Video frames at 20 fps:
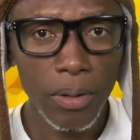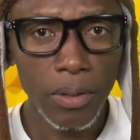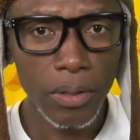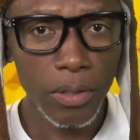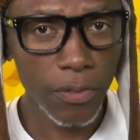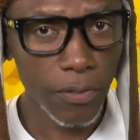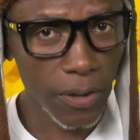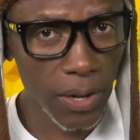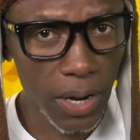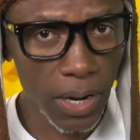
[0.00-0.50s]

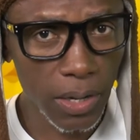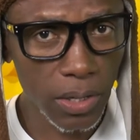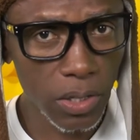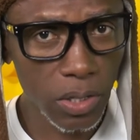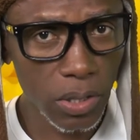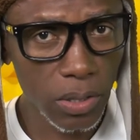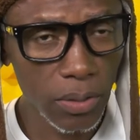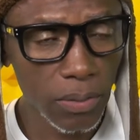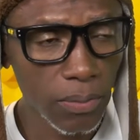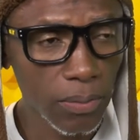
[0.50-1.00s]

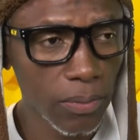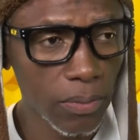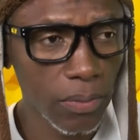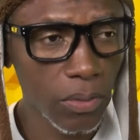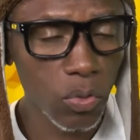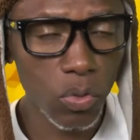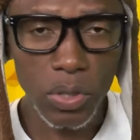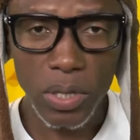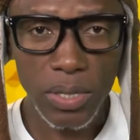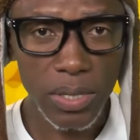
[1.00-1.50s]
Diferente,
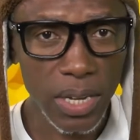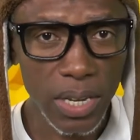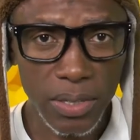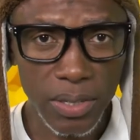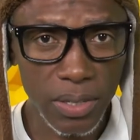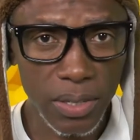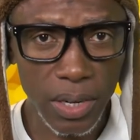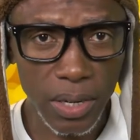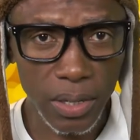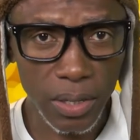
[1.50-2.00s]
não sei se é
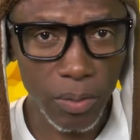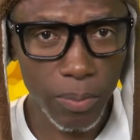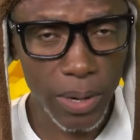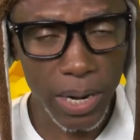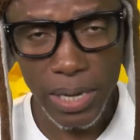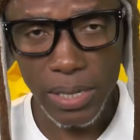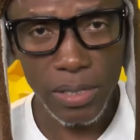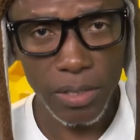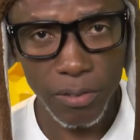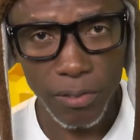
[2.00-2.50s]
estranho,
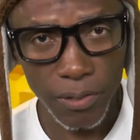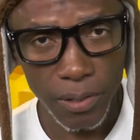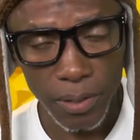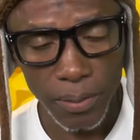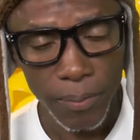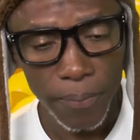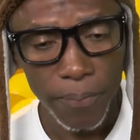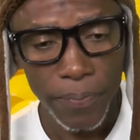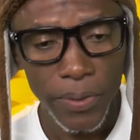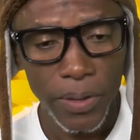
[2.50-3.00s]
mas enfim.
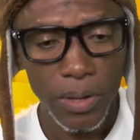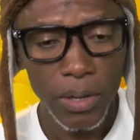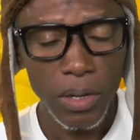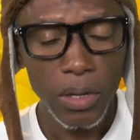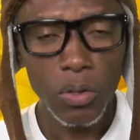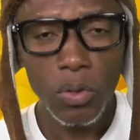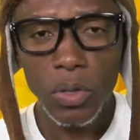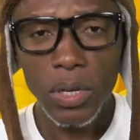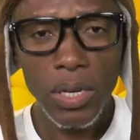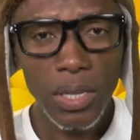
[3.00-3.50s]

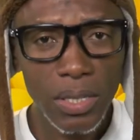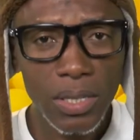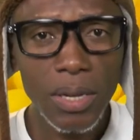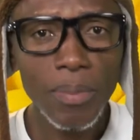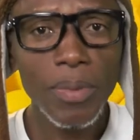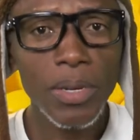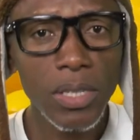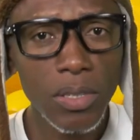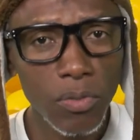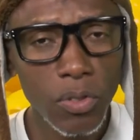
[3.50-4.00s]
Eu não queria
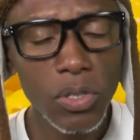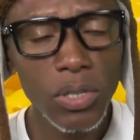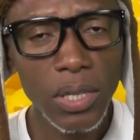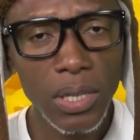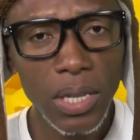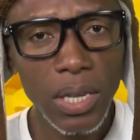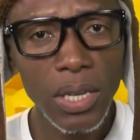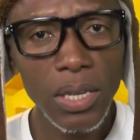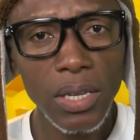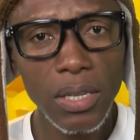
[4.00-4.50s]
saber se você
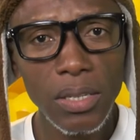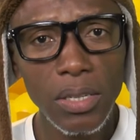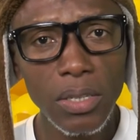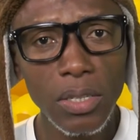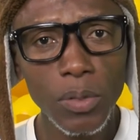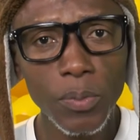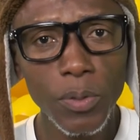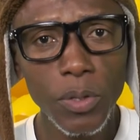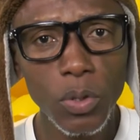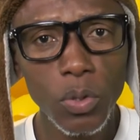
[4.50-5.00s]
tem esse
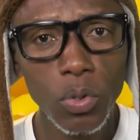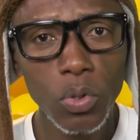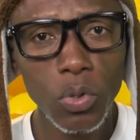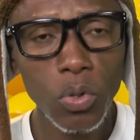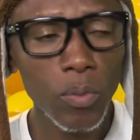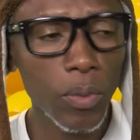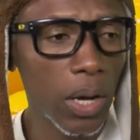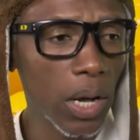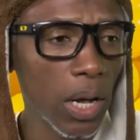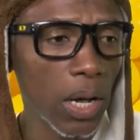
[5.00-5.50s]
tipo de
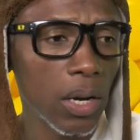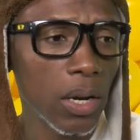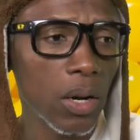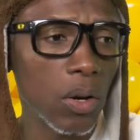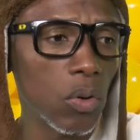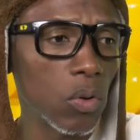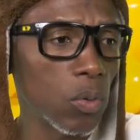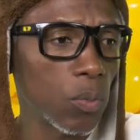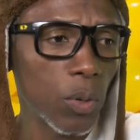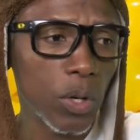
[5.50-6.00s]
costume. Ah,
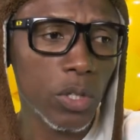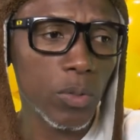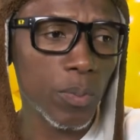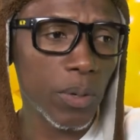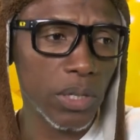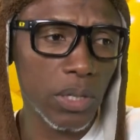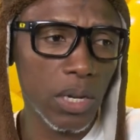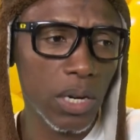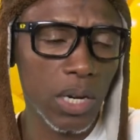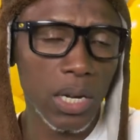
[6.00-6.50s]
não, não posso
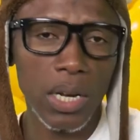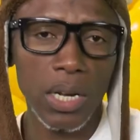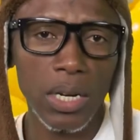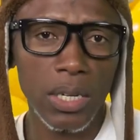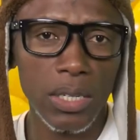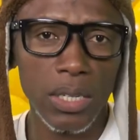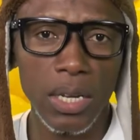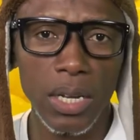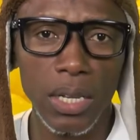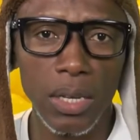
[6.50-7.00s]
passar naquela
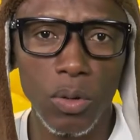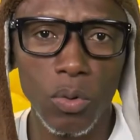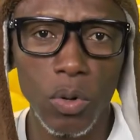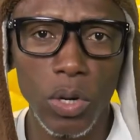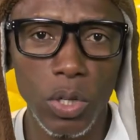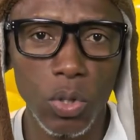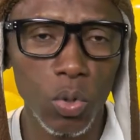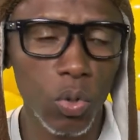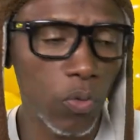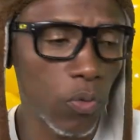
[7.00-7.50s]
calçada com o
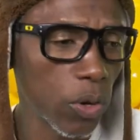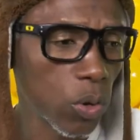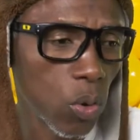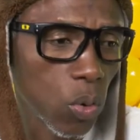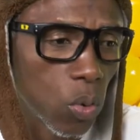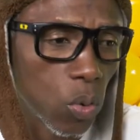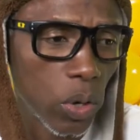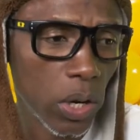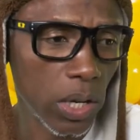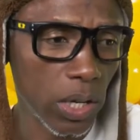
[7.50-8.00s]
cachorro fez
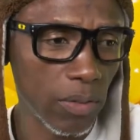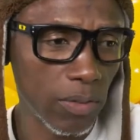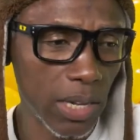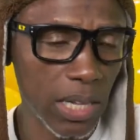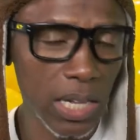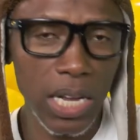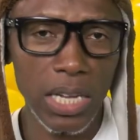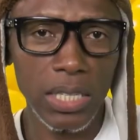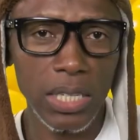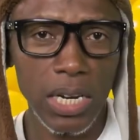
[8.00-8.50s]
cocô ali, vai
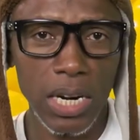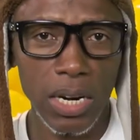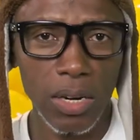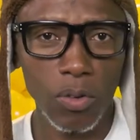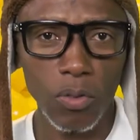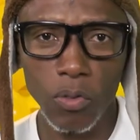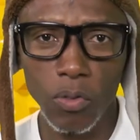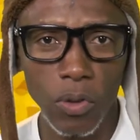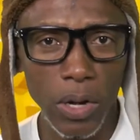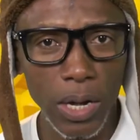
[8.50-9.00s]
dar azar,
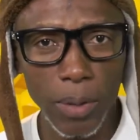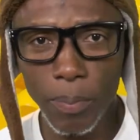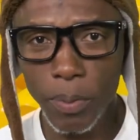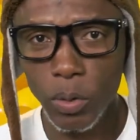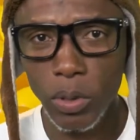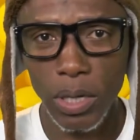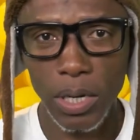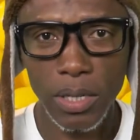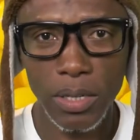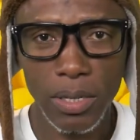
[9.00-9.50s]
eu vai pra
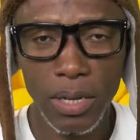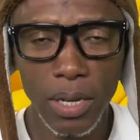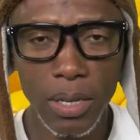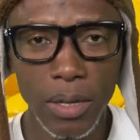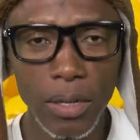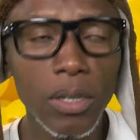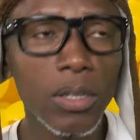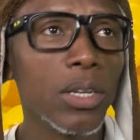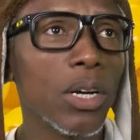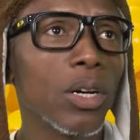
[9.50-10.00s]
outra
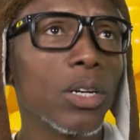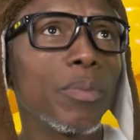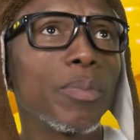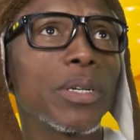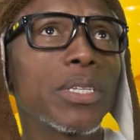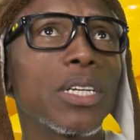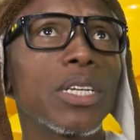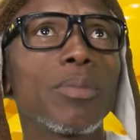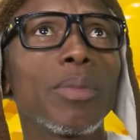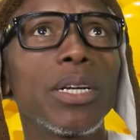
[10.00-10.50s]
calçada. Ah, negócio de
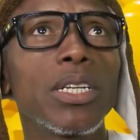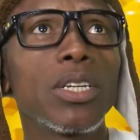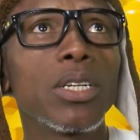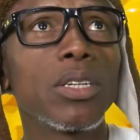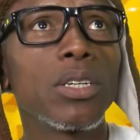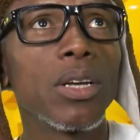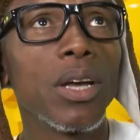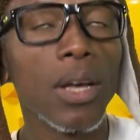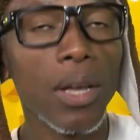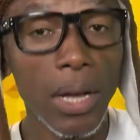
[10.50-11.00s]
passar de
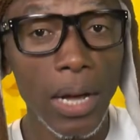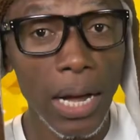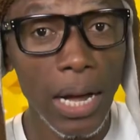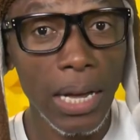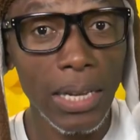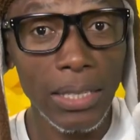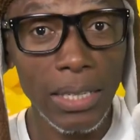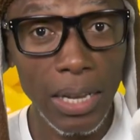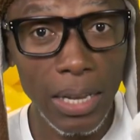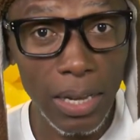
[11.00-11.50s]
badis.
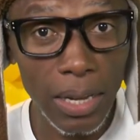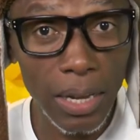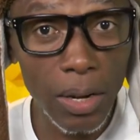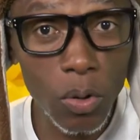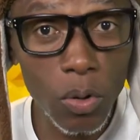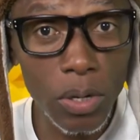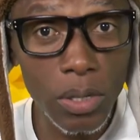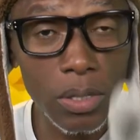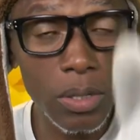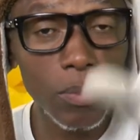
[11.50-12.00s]
Ah, isso daí é
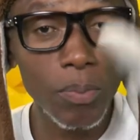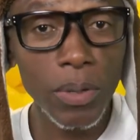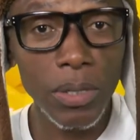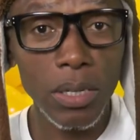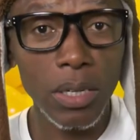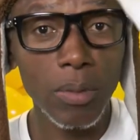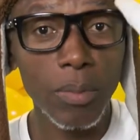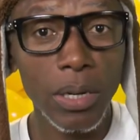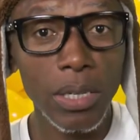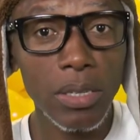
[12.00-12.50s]
coisa de
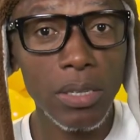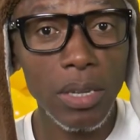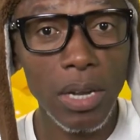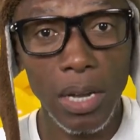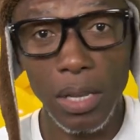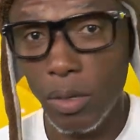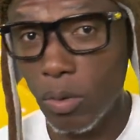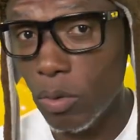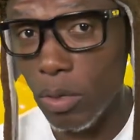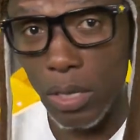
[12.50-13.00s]
passar de
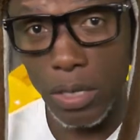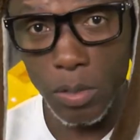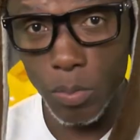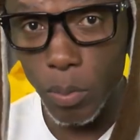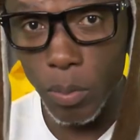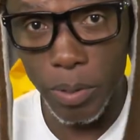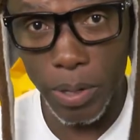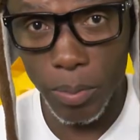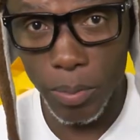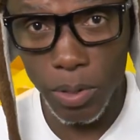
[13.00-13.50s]
badiscada Eu não tenho esse
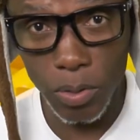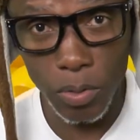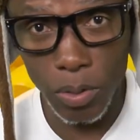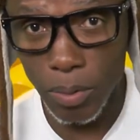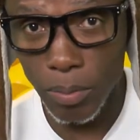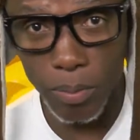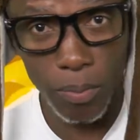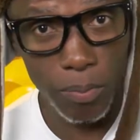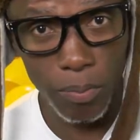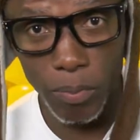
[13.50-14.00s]
problema,
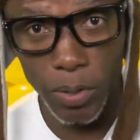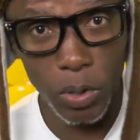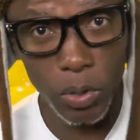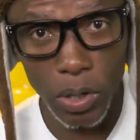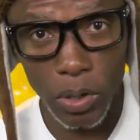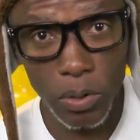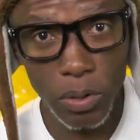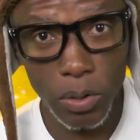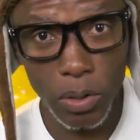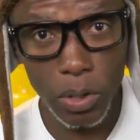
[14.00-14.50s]
nunca, meu,
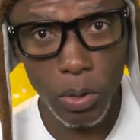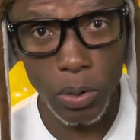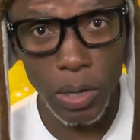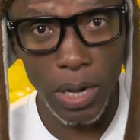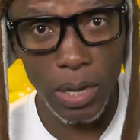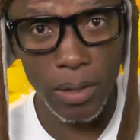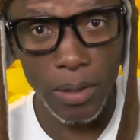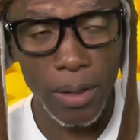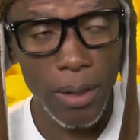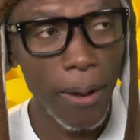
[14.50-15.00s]
não deu
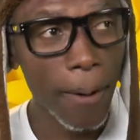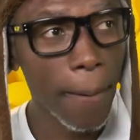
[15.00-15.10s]
nada